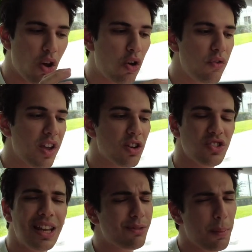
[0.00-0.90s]
ovvero
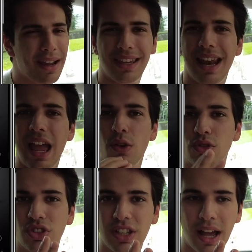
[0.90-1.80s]
se la tua macchina è
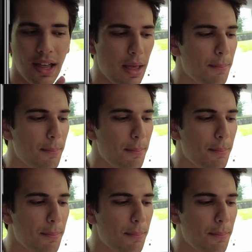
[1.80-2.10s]
rossa,